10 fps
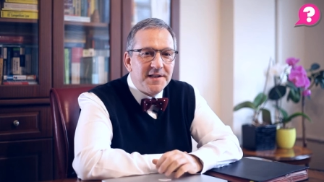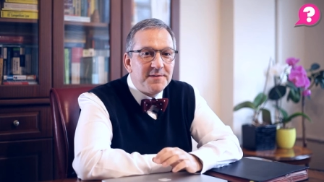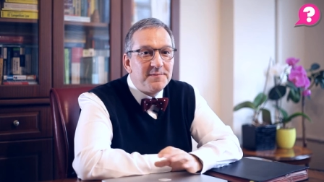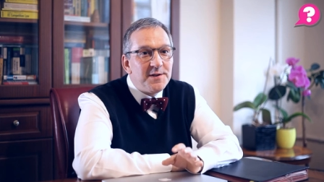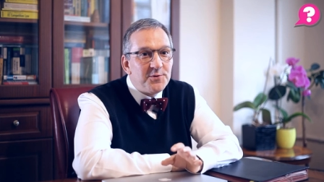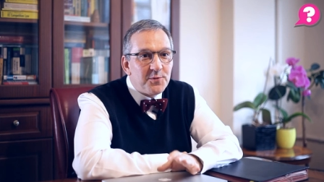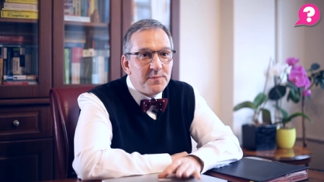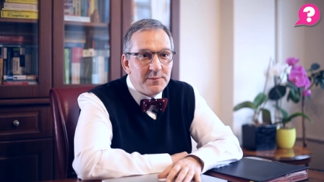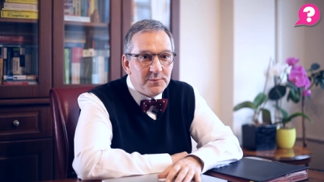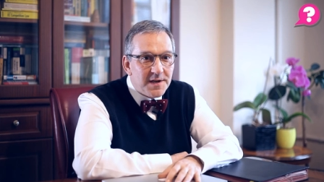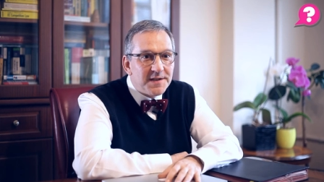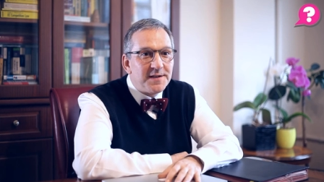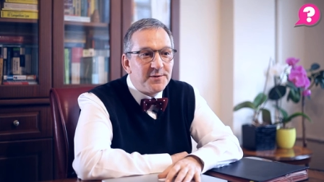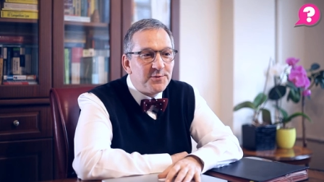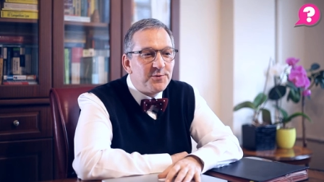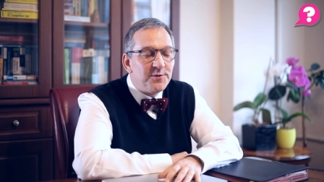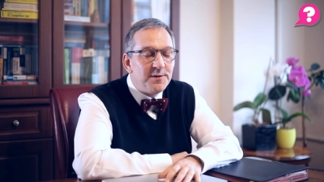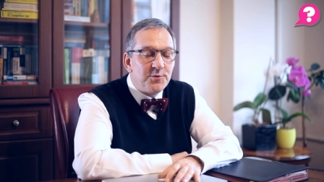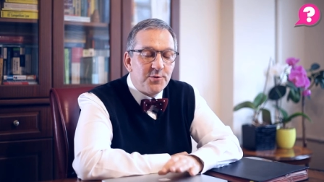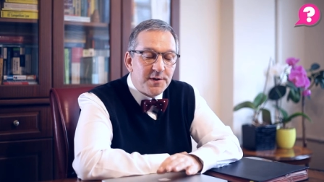işimden çok memnun baştan onu
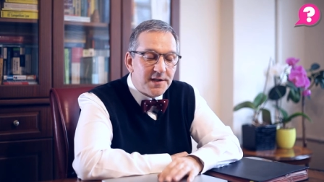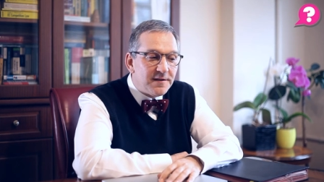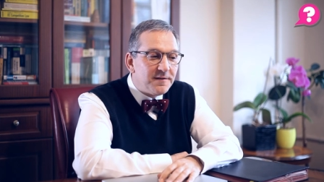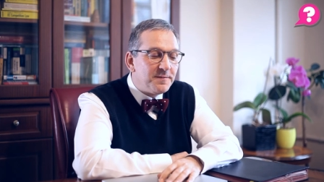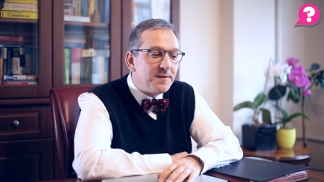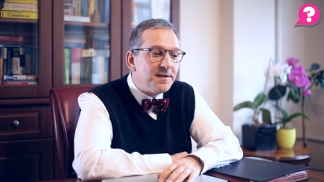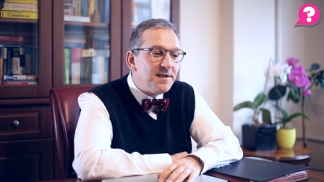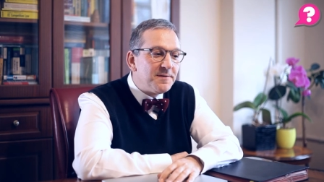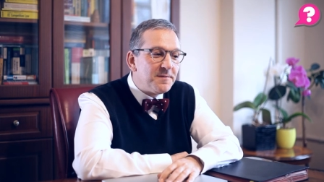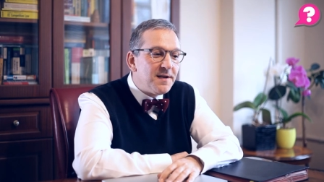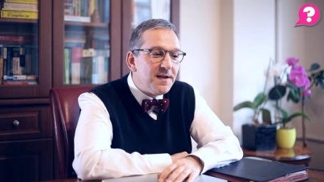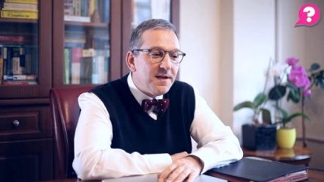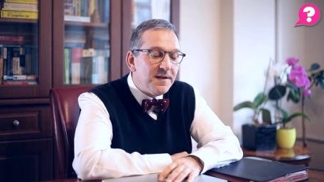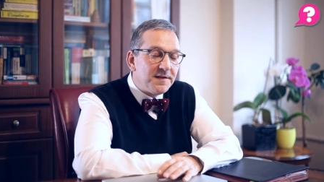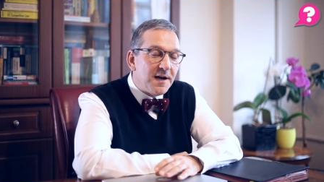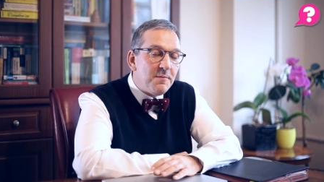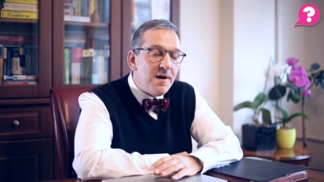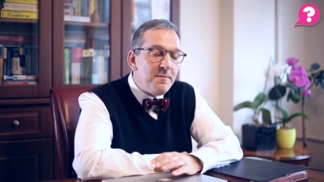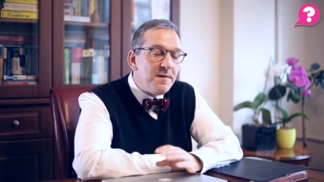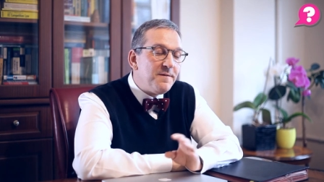söyleyeyim. Çok keyifli bir alan ama
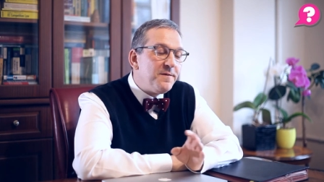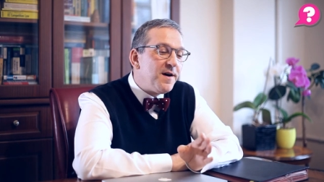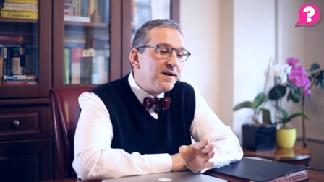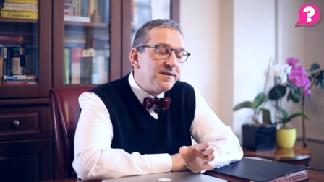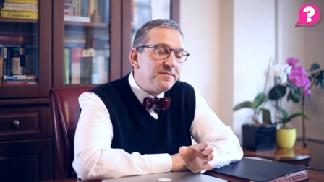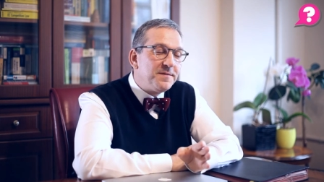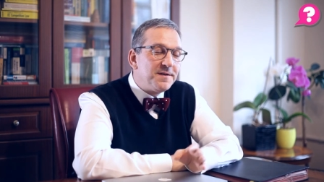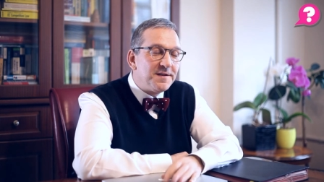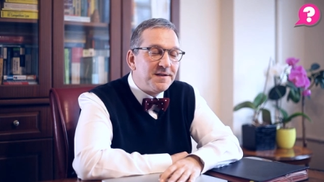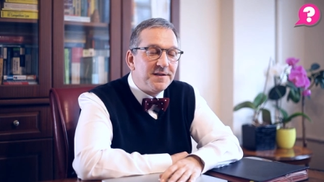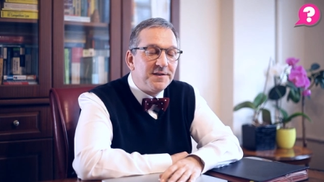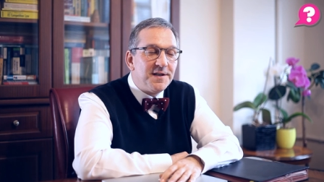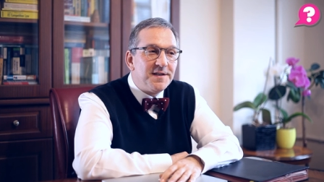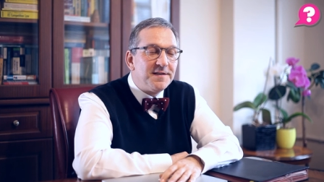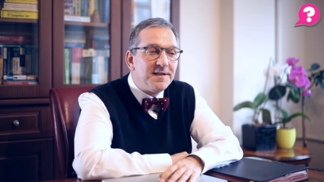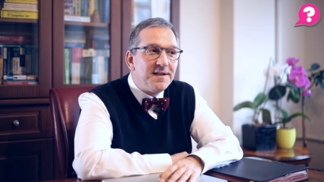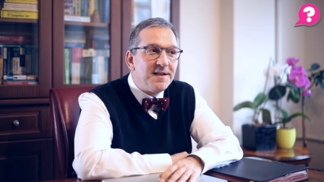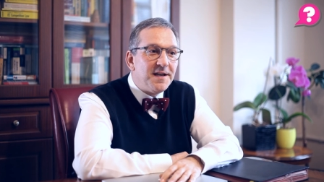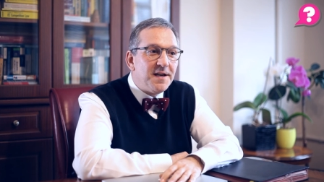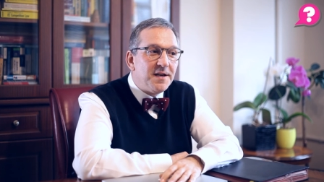tamamen farklı bir şeyse
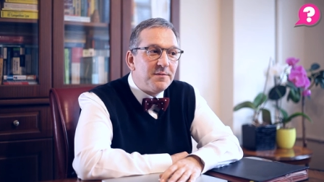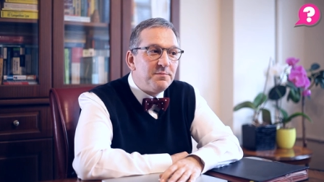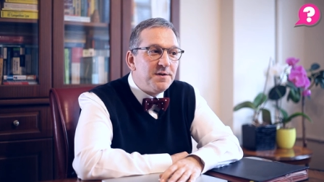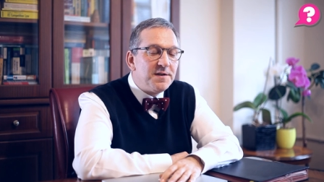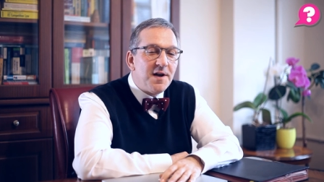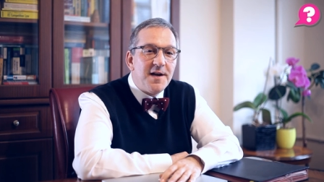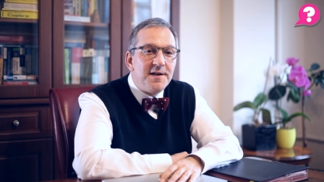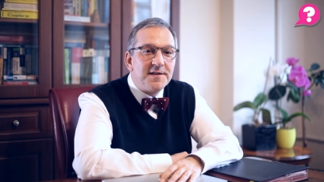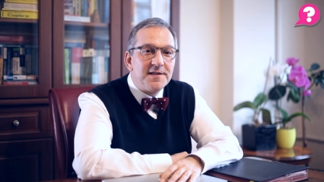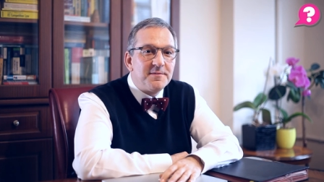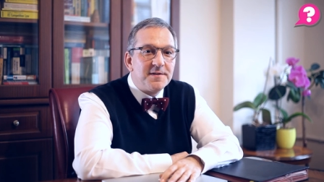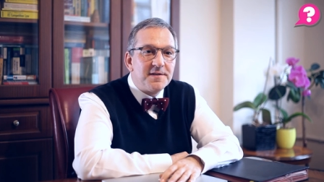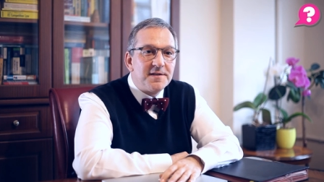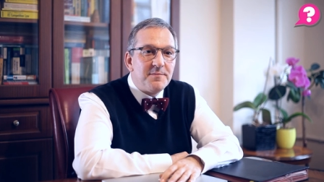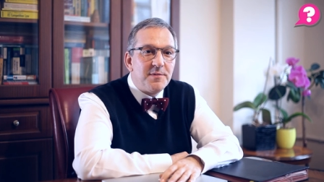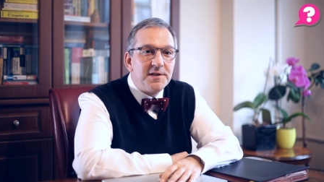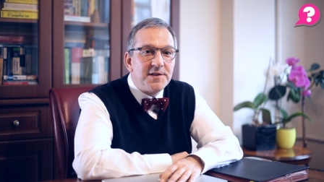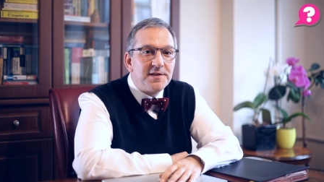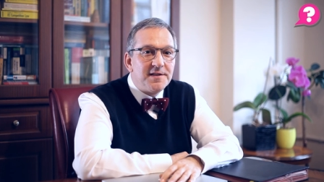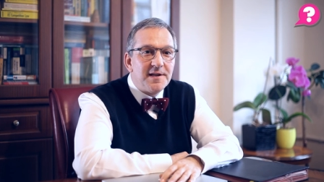bir sahil kasabasında balıkçılık